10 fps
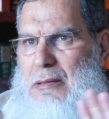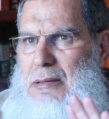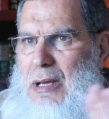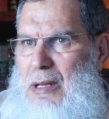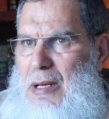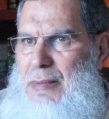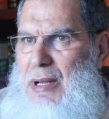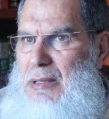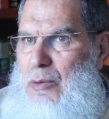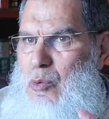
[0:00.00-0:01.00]
انتهى
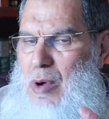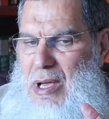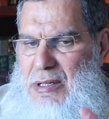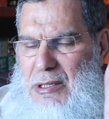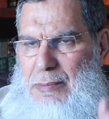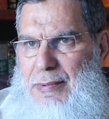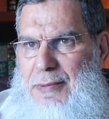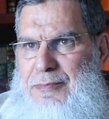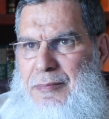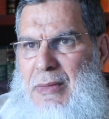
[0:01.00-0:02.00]
الأمر هذا واجب
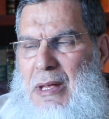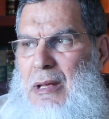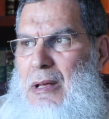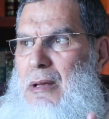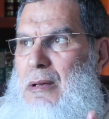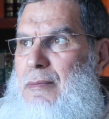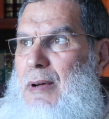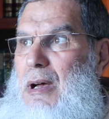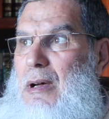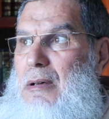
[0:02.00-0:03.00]

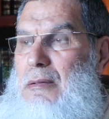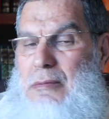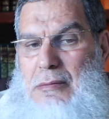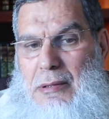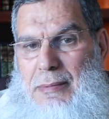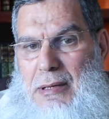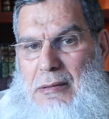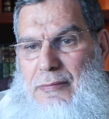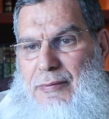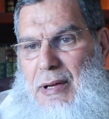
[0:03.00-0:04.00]

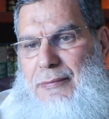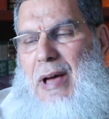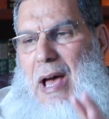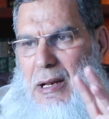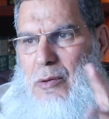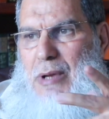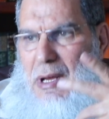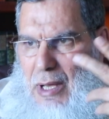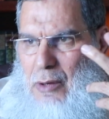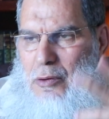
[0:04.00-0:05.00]
فطبعا فهل
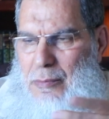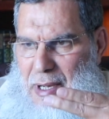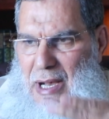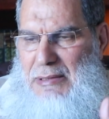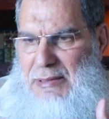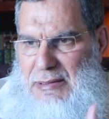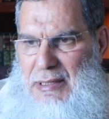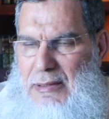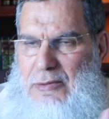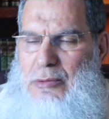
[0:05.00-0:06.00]
هناك حكم خاص
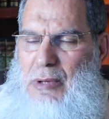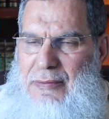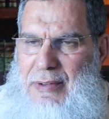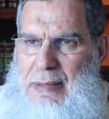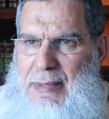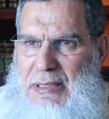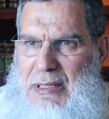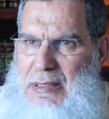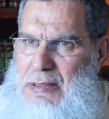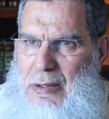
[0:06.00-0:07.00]
لصلاة الجمعة في
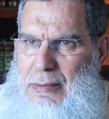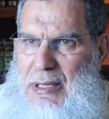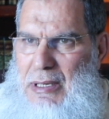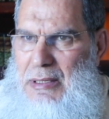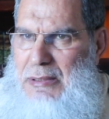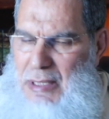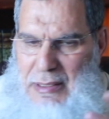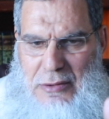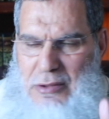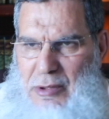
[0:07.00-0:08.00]
رمضان الجواب لا
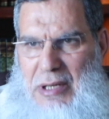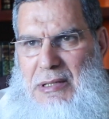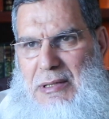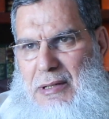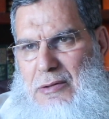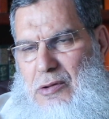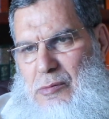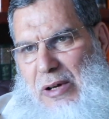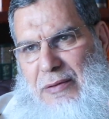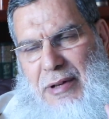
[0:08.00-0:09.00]
صلاة الجمعة هي صلاة
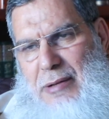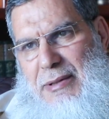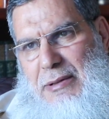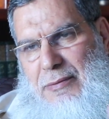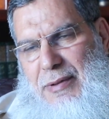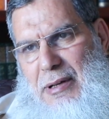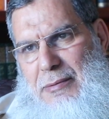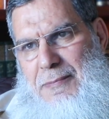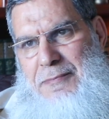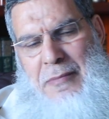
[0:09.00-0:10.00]
الجمعة في رمضان وفي غير
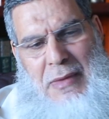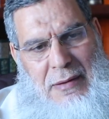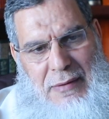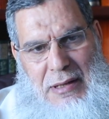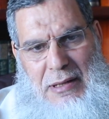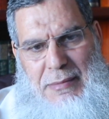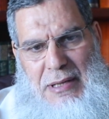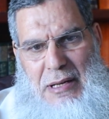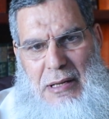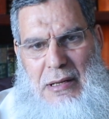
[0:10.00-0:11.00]
رمضان فهي
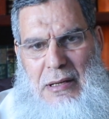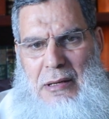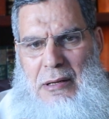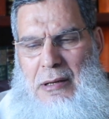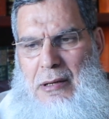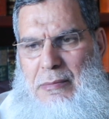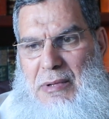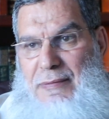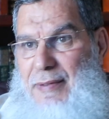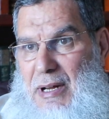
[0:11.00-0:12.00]
من
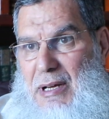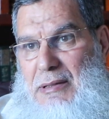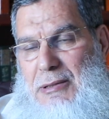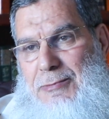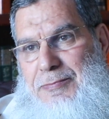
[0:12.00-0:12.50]
من الفرائض